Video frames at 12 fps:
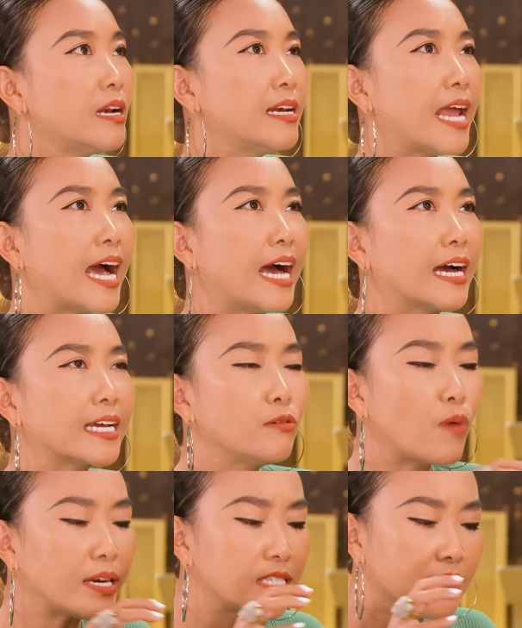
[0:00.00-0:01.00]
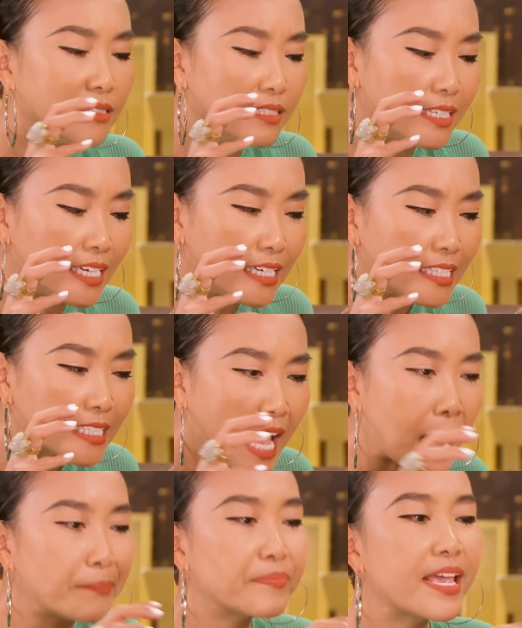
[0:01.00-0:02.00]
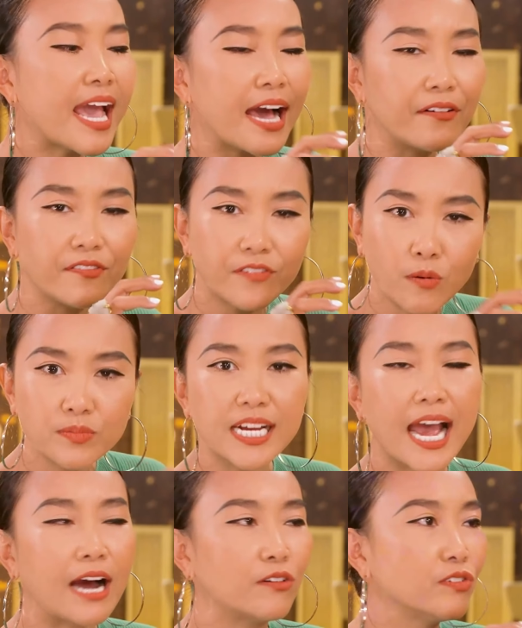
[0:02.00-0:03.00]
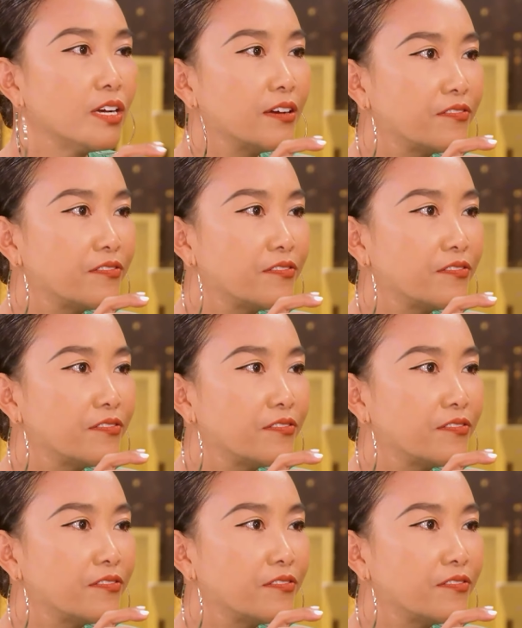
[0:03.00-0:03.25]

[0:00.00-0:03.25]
là cái quá trình chị tham gia phong trào